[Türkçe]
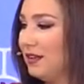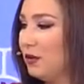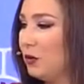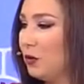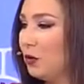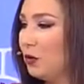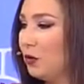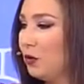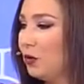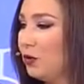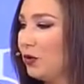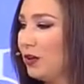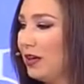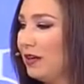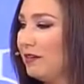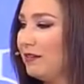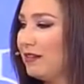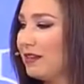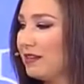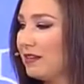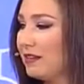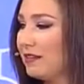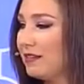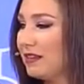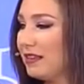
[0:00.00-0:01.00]
ha onu onu
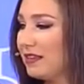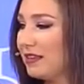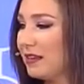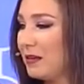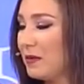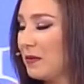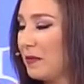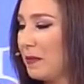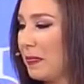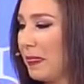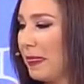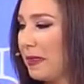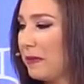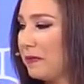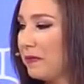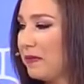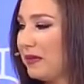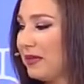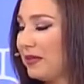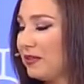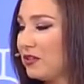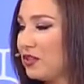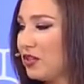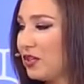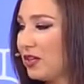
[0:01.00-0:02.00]
evet evet.
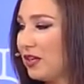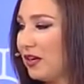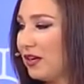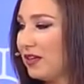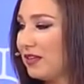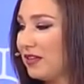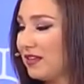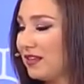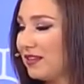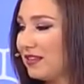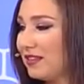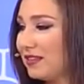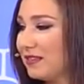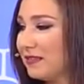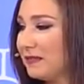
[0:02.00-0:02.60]
Bir çıkar.